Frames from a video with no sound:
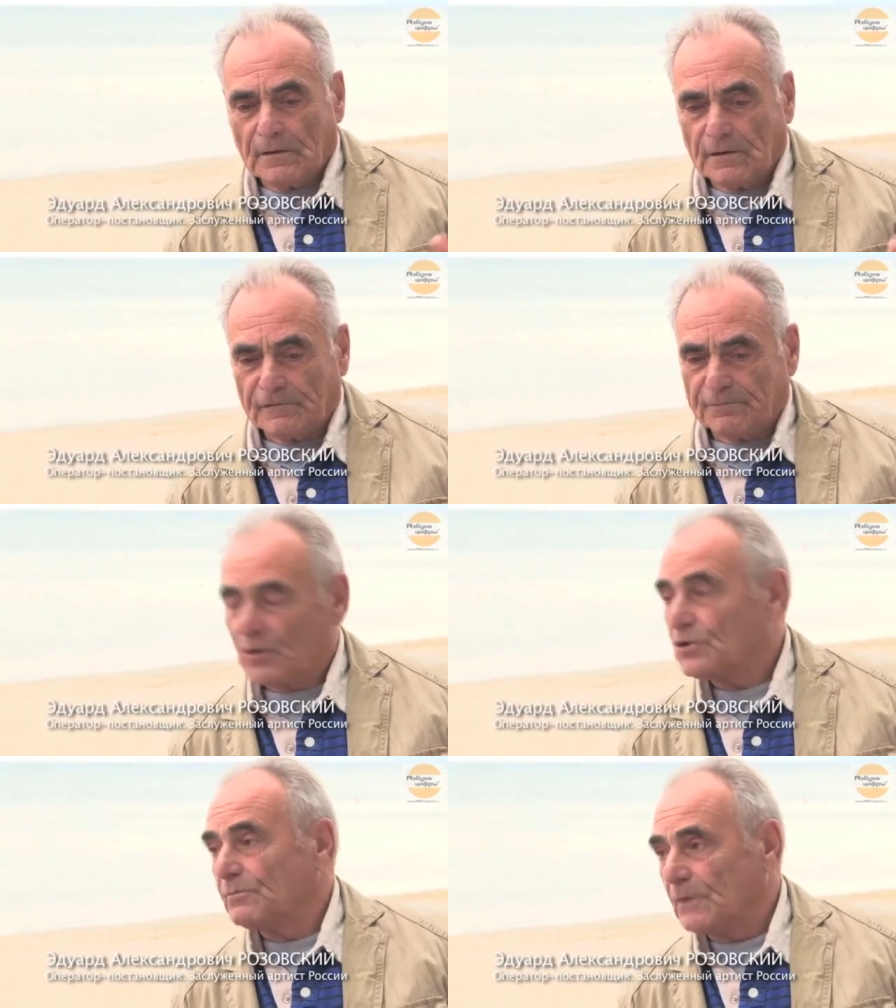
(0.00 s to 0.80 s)
э, в
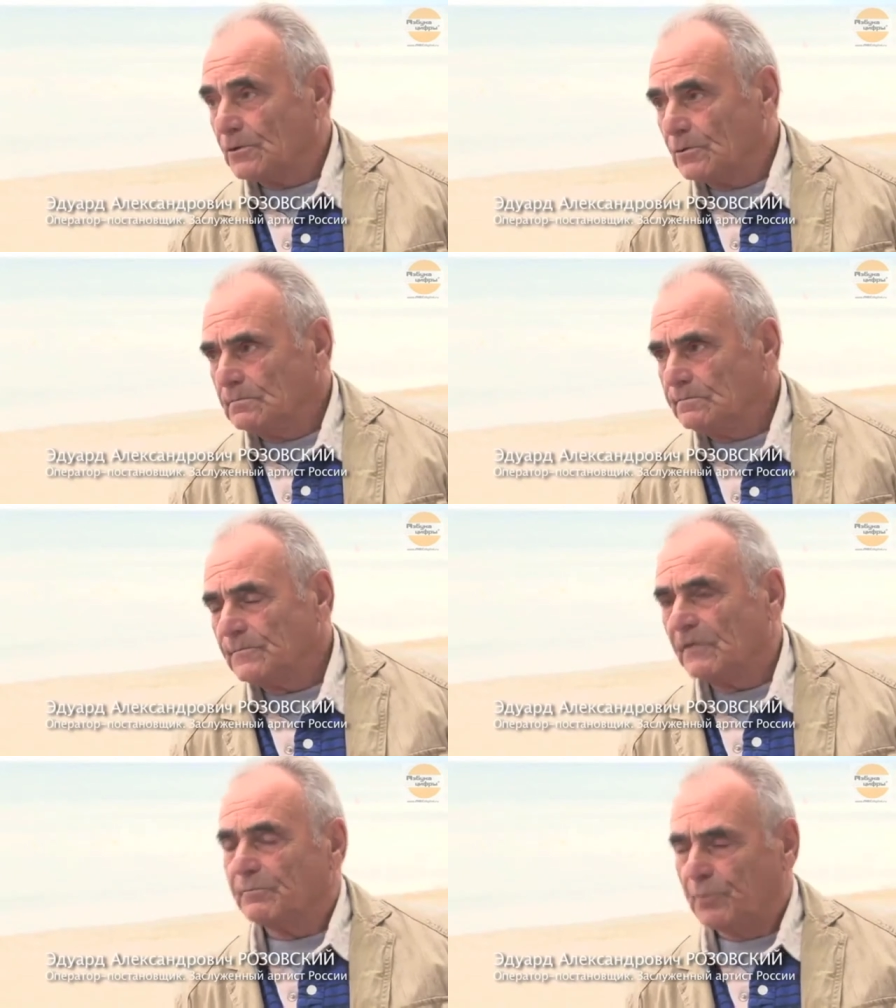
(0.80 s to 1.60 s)
прошлом году,
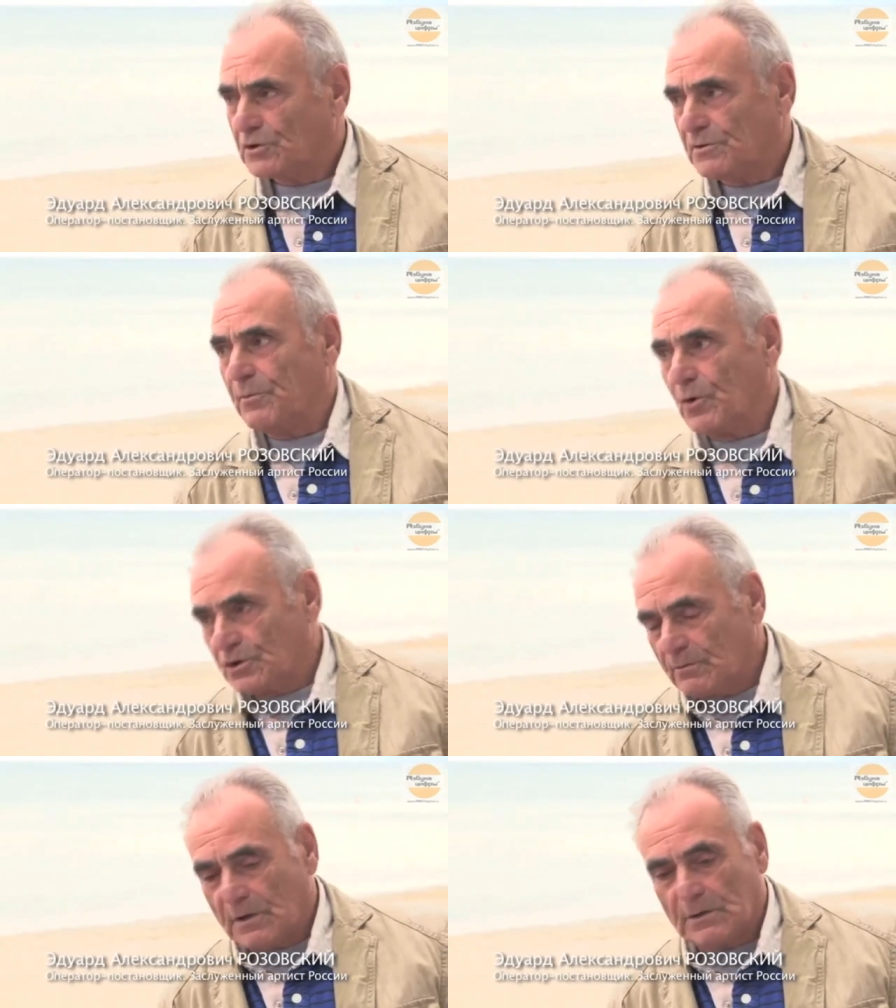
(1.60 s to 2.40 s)

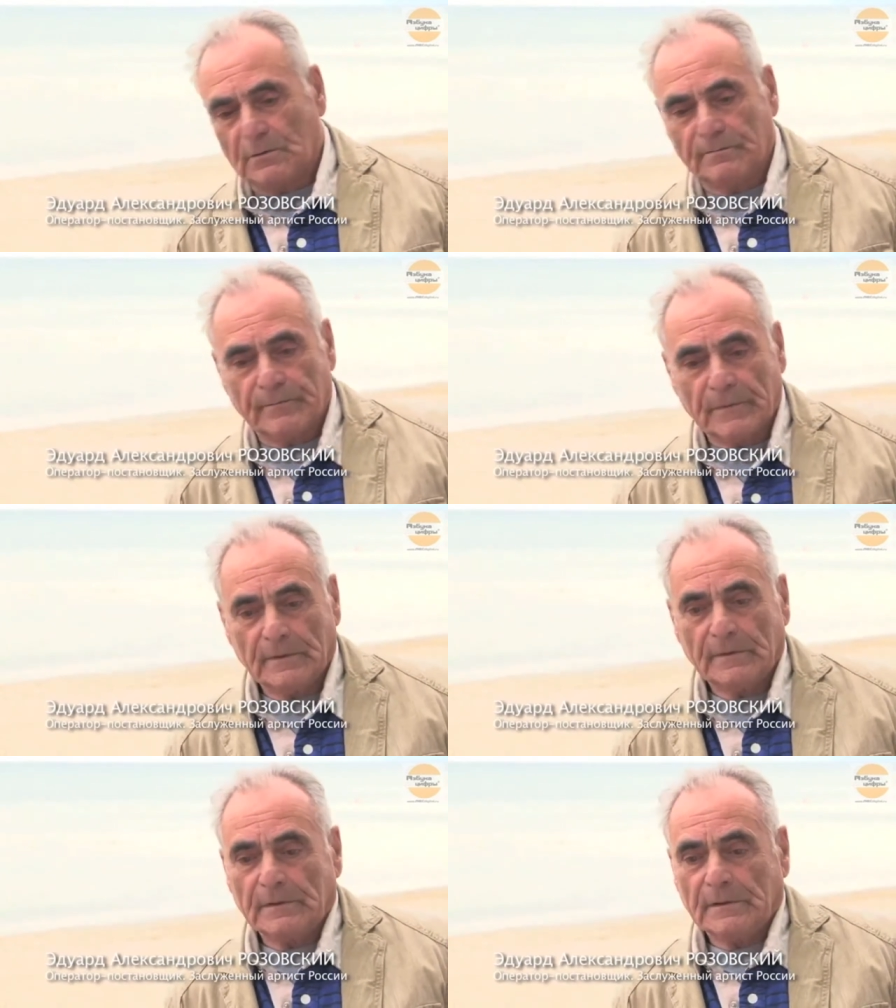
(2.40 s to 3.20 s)
позапрошлом году,
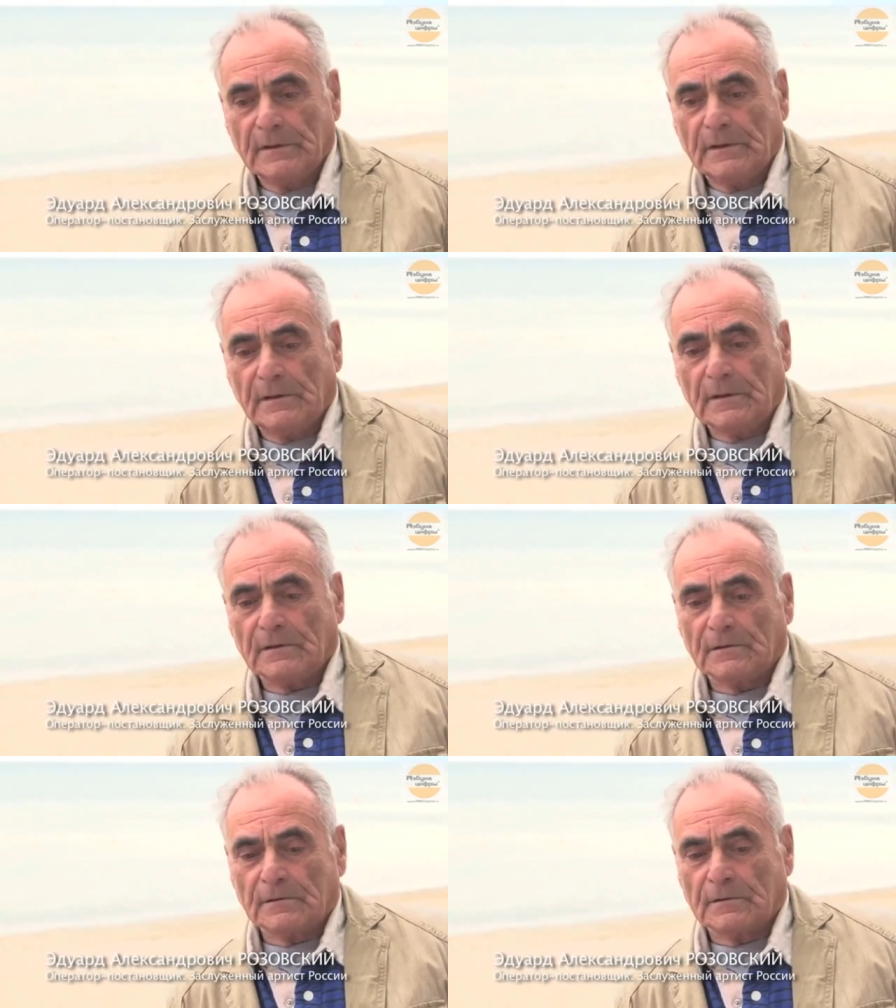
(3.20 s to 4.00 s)

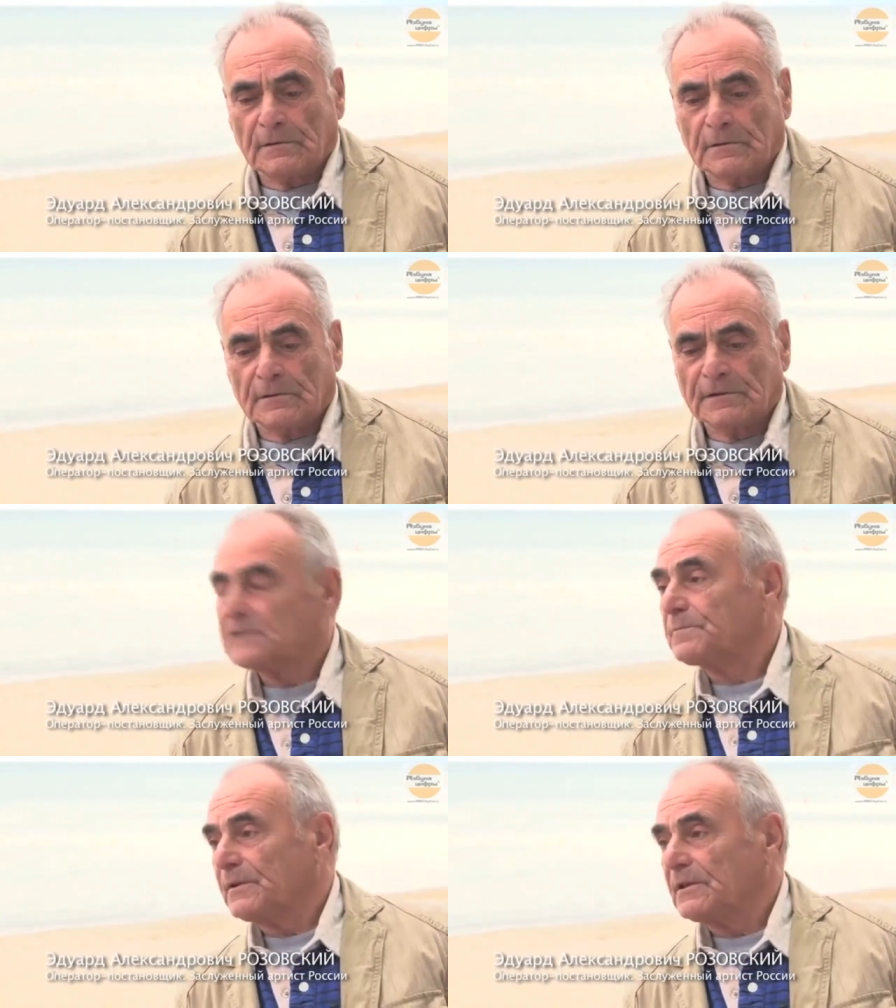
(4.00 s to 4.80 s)
э,
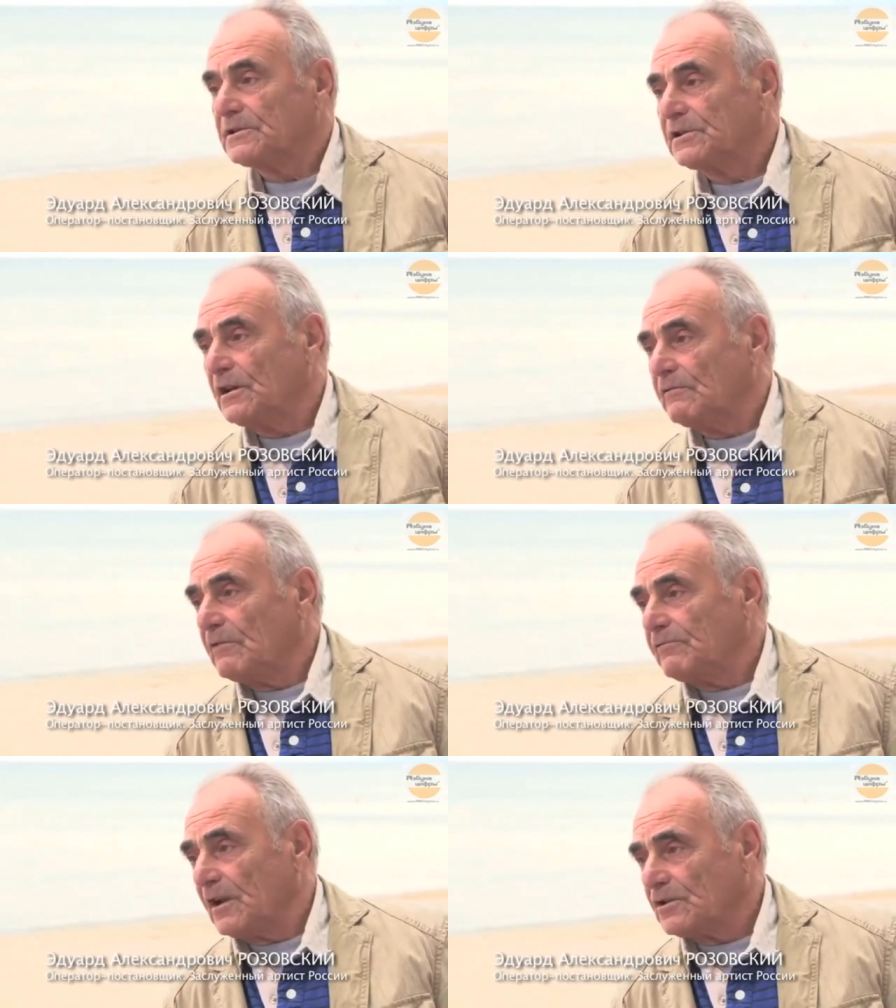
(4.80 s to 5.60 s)
нас пригласили
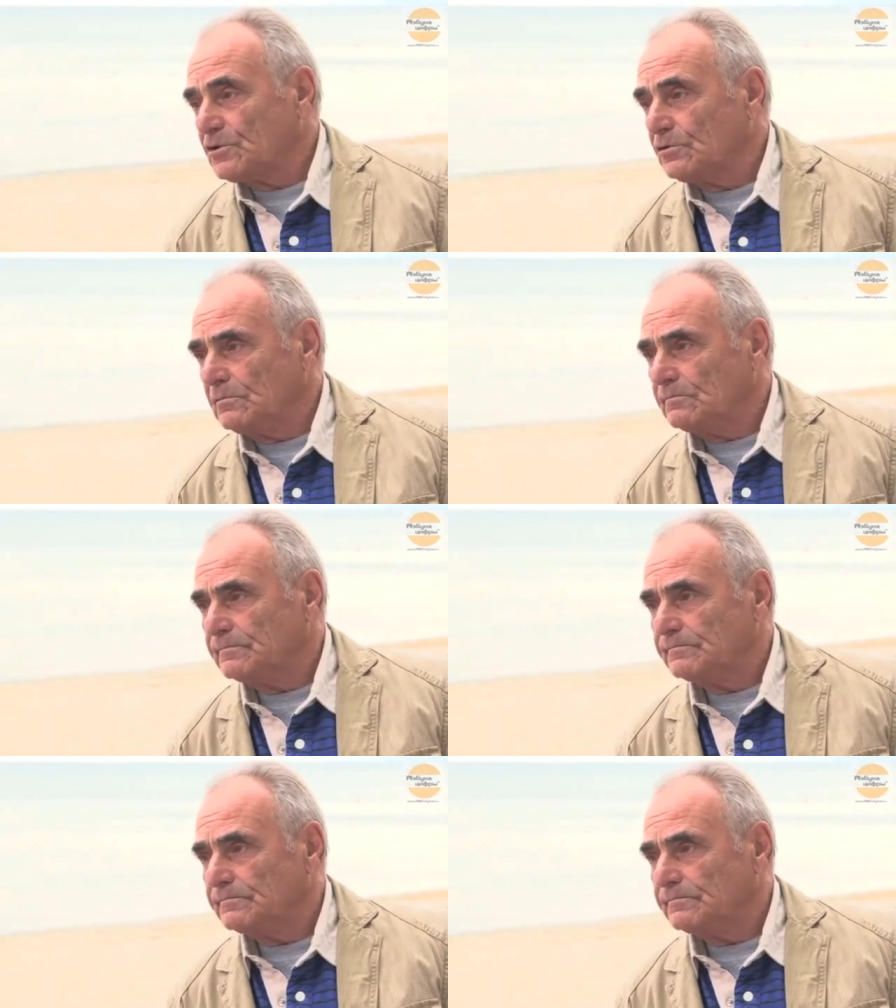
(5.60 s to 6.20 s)
во Францию